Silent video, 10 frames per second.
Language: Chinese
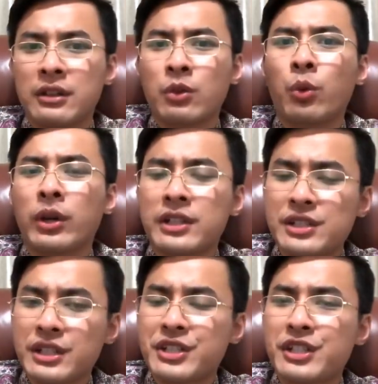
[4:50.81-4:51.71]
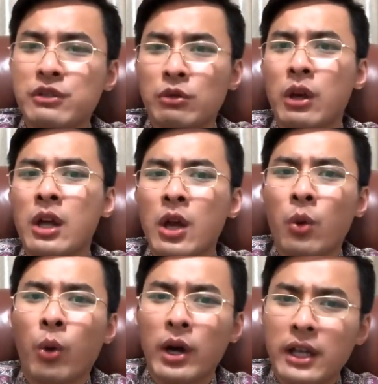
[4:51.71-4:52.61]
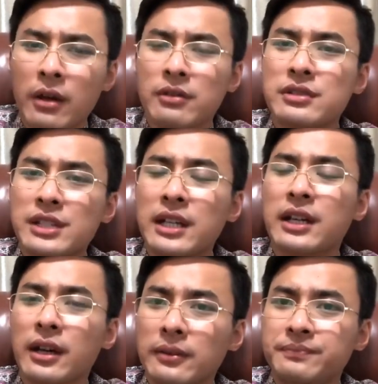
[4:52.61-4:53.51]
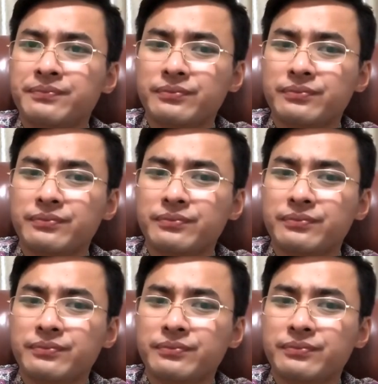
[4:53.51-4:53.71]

我的这些机组，我要这个。